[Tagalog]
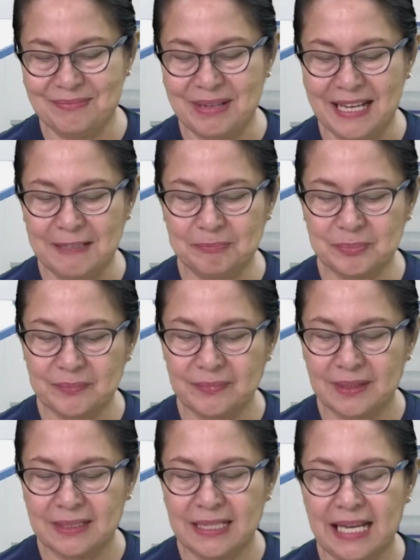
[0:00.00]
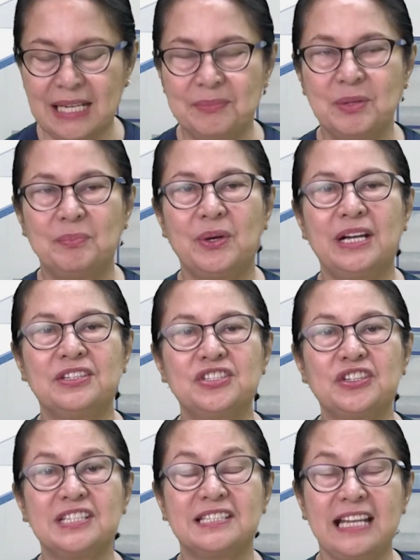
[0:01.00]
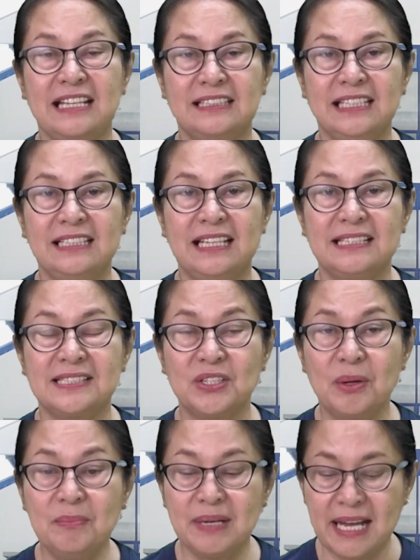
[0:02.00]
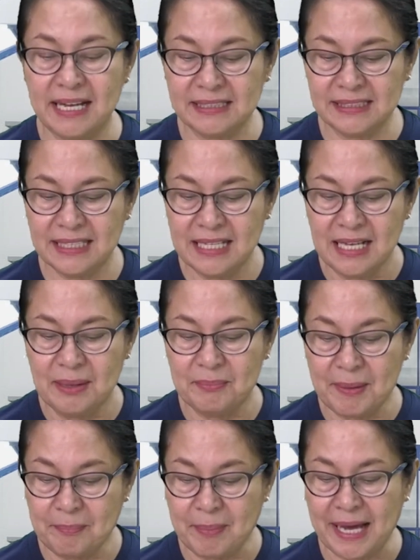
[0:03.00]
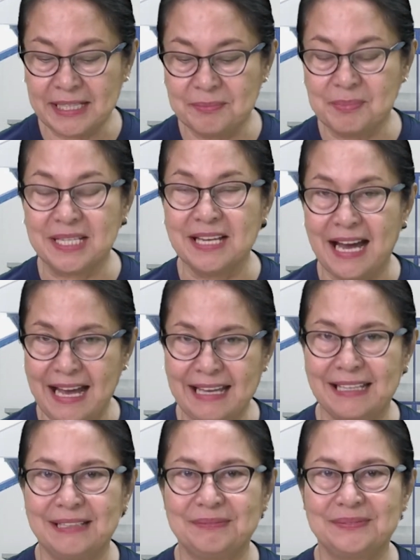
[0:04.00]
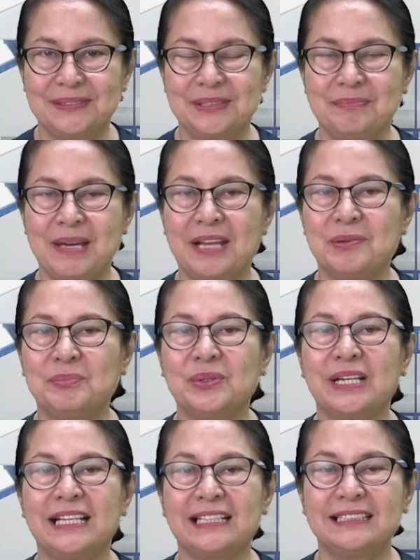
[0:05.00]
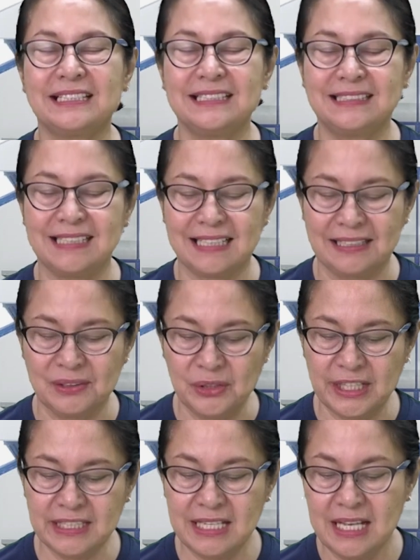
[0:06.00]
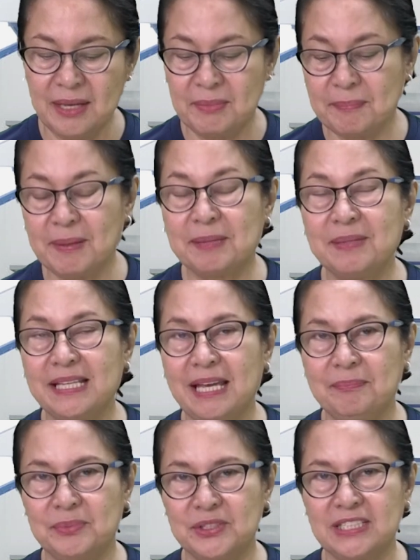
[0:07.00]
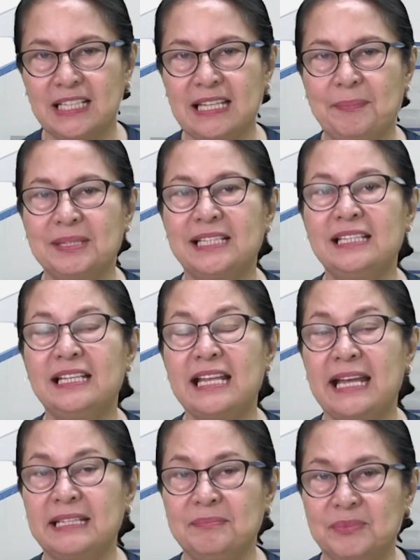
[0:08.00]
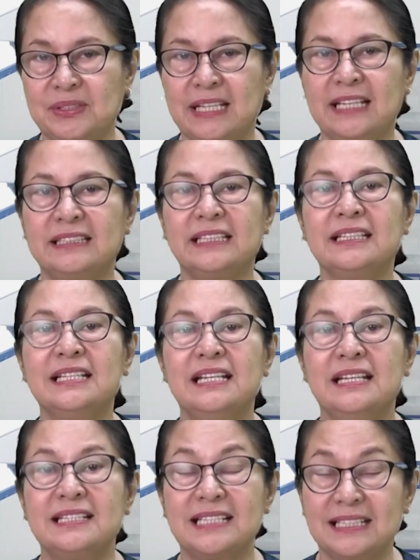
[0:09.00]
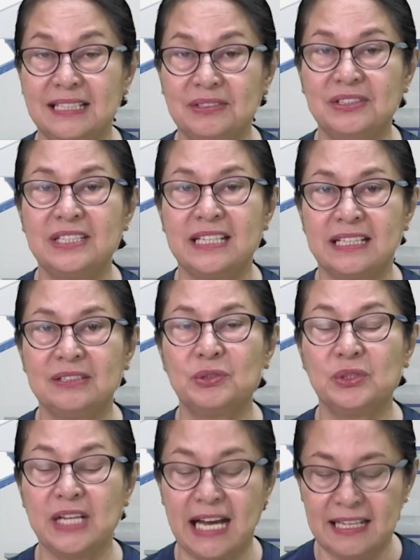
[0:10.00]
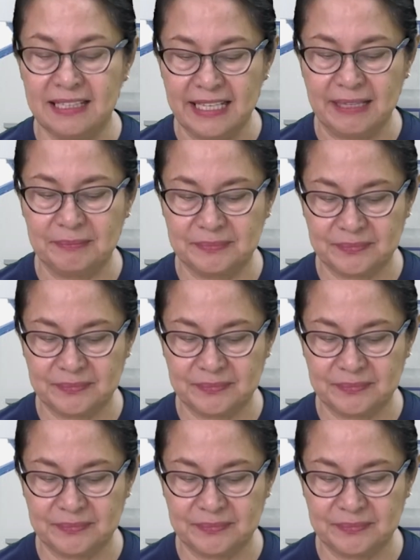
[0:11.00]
Di ba? Alam niyo po, ang Diyos natin ay sobrang mapagbigay. Kung meron pong karakteristik ang Lord, mapagbigay po siya. Dapat kilalanin po natin sa ganun niyang ugali.